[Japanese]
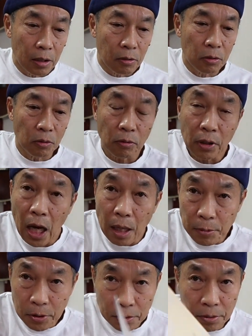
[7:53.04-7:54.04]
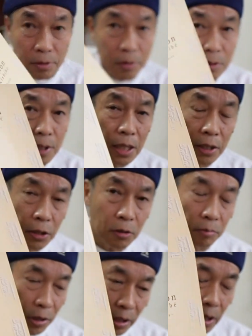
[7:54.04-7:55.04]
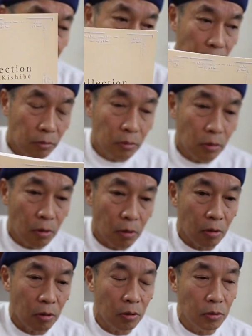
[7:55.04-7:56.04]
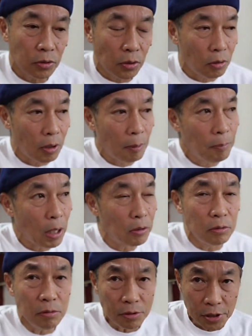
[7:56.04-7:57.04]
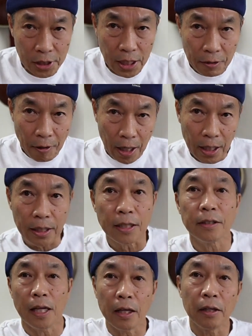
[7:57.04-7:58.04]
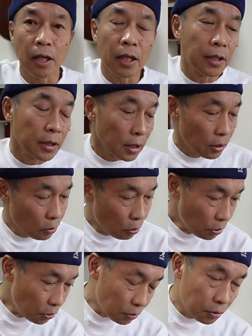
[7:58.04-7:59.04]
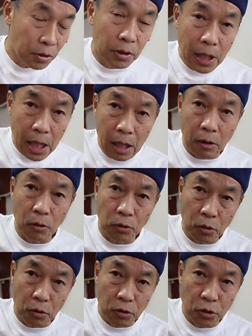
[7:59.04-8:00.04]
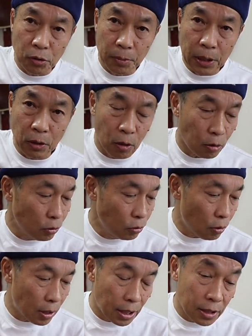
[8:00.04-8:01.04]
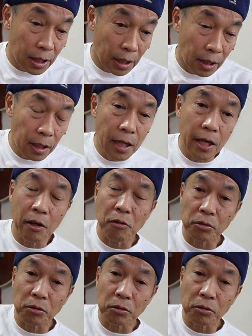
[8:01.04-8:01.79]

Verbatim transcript: のタブ譜だけを見ていると、やっぱ運指がわかんないですね。どういうふうなこの指の動かし方で弦